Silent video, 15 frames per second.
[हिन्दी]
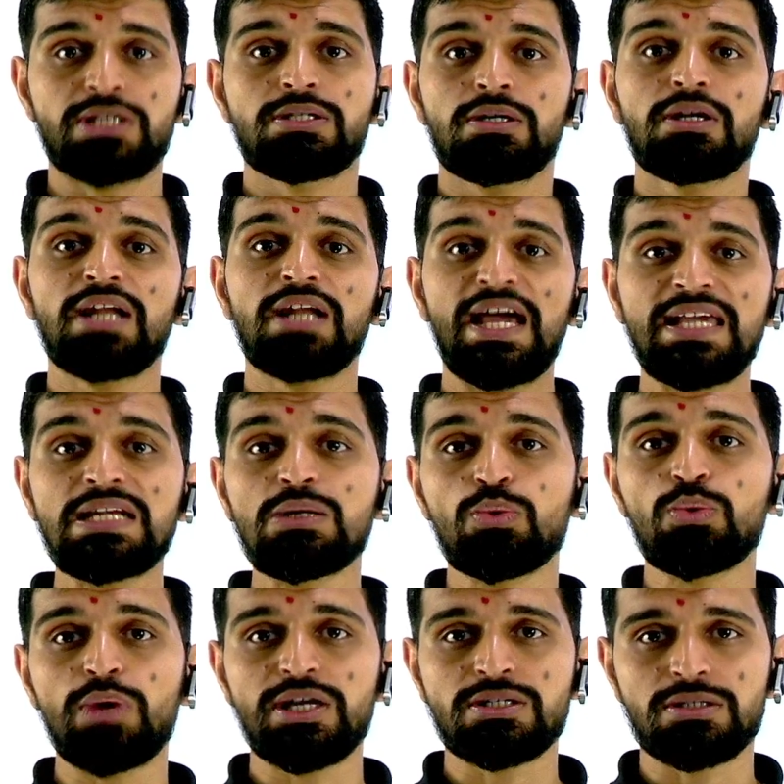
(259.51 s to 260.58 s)
नाइन
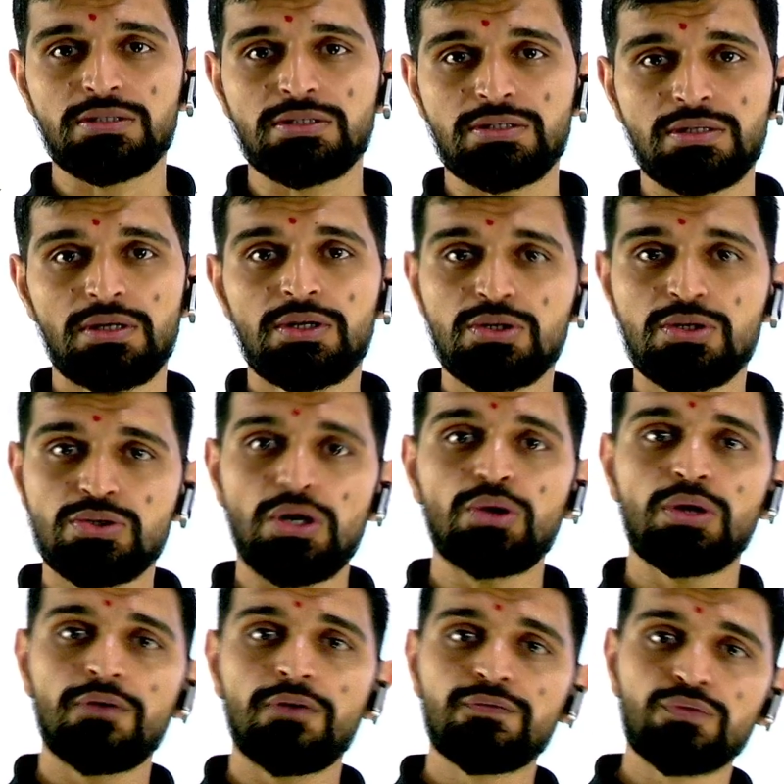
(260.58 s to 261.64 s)
क्वेश्चन सो आउट
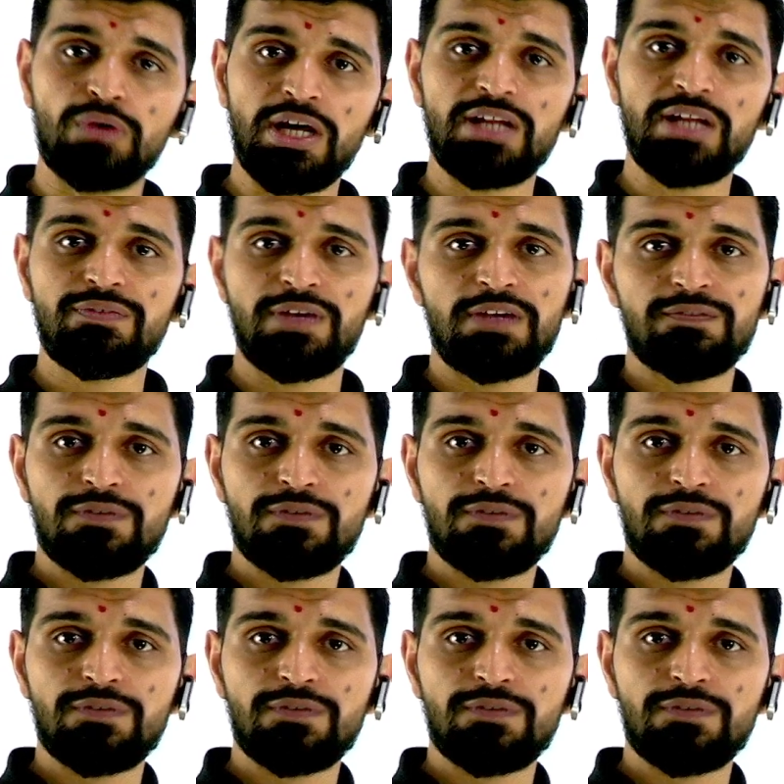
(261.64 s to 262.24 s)
ऑफ 25